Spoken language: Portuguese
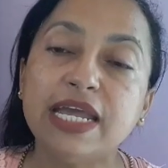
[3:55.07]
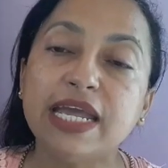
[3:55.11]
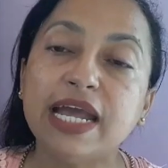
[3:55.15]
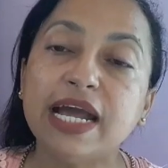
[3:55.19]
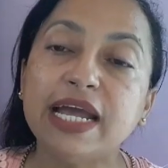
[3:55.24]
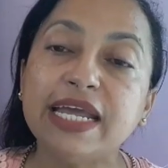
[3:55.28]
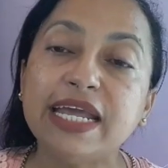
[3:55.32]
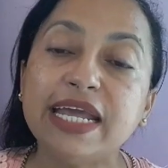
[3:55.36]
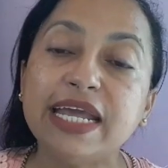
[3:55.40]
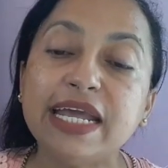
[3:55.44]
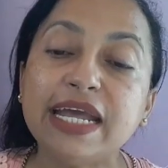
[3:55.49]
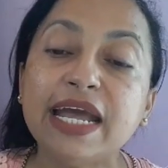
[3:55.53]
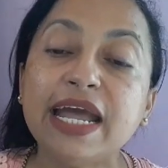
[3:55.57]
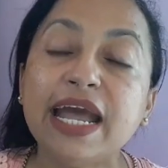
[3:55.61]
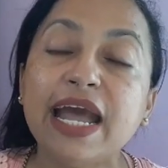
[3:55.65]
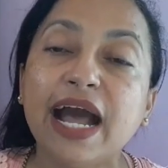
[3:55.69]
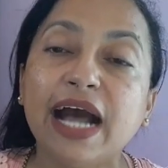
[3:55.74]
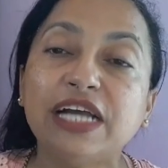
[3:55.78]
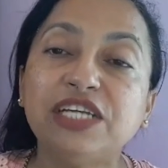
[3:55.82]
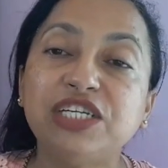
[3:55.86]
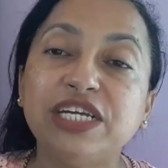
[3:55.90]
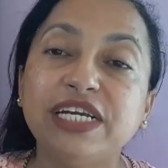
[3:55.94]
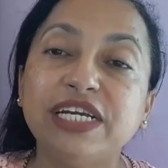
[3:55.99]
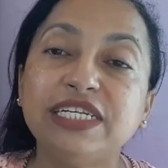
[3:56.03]
E aí
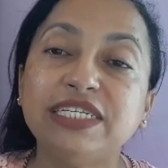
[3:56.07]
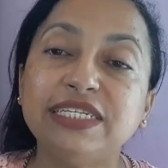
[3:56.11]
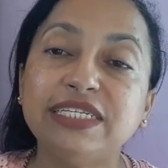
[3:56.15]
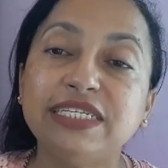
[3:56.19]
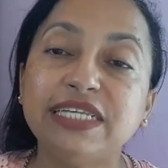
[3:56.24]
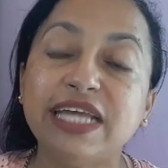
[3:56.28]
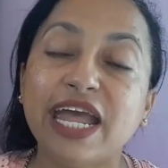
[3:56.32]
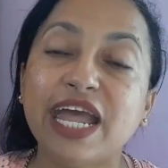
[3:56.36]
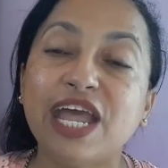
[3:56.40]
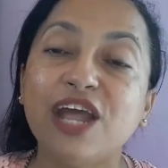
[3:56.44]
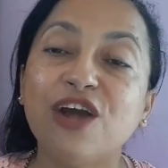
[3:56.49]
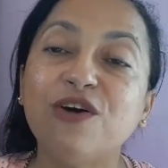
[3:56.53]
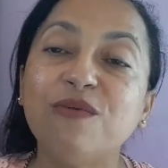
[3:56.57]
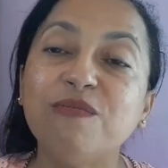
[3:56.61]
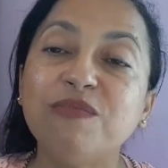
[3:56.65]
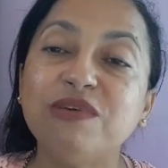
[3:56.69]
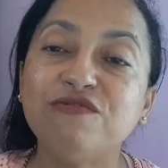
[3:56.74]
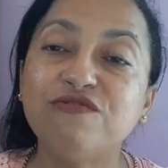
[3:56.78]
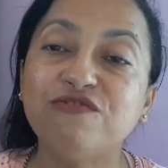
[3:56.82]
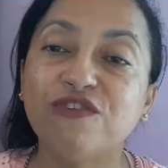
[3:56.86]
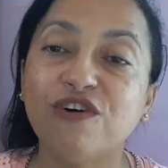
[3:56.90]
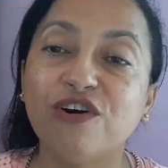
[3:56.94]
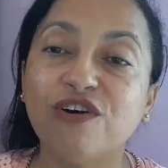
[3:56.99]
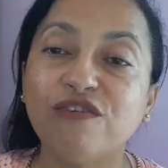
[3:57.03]
a gente, eu
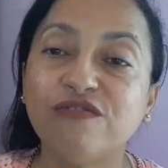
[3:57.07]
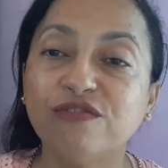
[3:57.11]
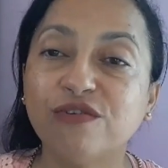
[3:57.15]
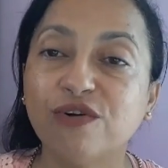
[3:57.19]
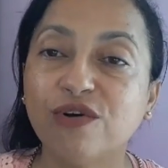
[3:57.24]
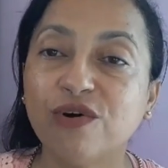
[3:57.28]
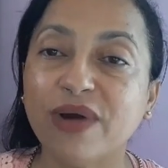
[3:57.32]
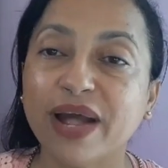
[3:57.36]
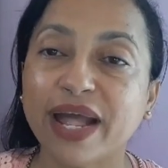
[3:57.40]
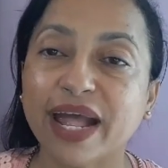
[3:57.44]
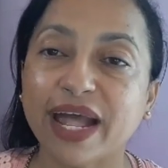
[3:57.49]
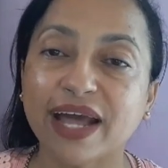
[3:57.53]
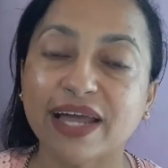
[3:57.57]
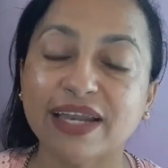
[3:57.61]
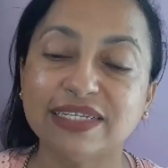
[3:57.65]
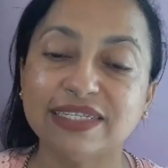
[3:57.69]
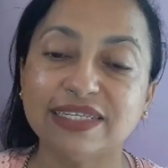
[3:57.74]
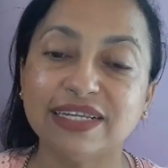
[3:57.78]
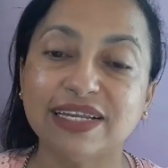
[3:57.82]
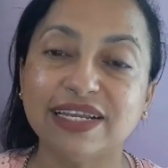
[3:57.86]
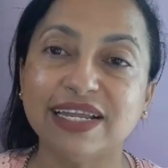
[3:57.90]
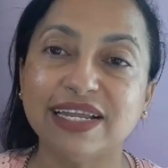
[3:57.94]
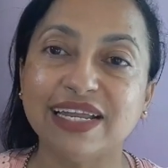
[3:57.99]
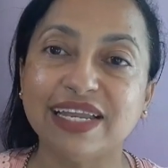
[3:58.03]
me envolvo com
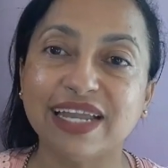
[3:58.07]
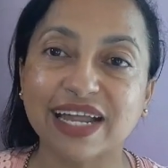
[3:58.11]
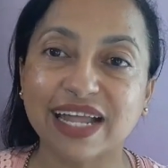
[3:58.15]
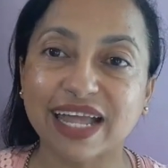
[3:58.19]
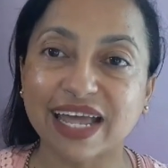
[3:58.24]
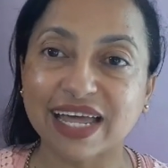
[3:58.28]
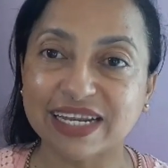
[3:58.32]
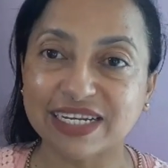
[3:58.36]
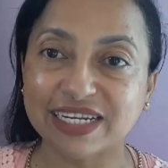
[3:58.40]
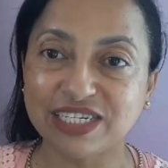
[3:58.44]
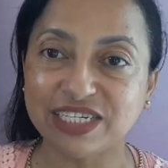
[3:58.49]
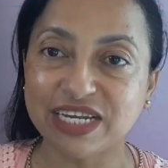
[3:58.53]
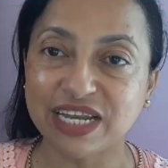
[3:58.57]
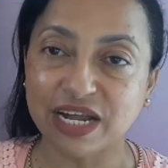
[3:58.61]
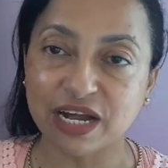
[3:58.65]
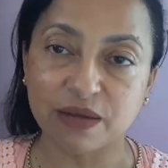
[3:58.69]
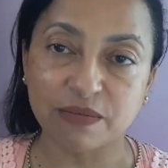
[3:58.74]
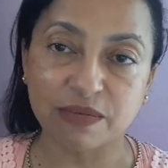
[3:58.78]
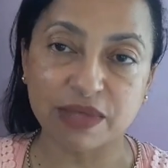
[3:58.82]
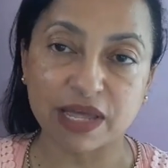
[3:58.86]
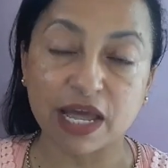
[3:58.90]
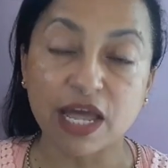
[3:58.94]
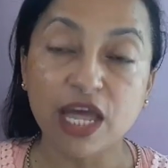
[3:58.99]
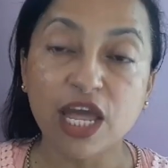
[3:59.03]
elas ali naquela
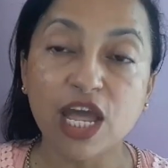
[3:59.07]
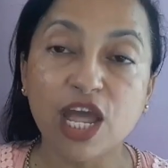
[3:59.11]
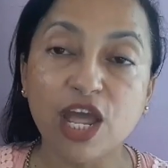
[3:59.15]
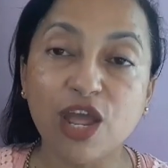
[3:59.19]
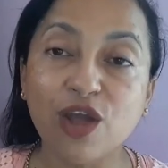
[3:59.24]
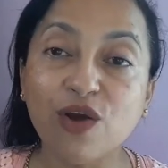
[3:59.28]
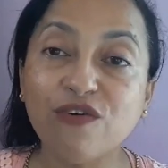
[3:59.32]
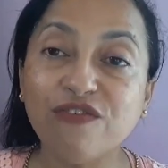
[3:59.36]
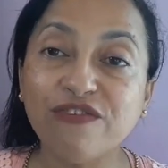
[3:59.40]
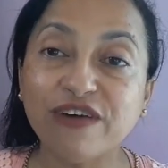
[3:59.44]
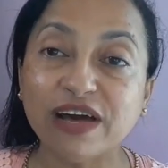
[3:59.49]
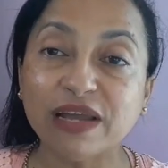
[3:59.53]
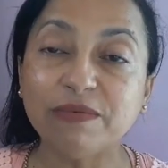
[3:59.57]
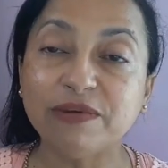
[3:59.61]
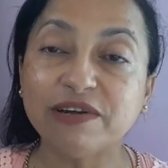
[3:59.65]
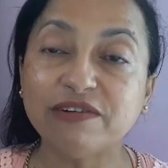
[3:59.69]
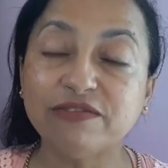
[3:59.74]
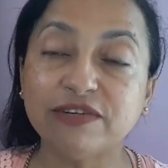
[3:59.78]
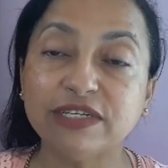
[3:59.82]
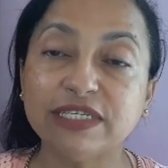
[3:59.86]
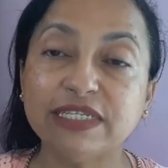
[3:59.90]
dinâmica. Eu falo para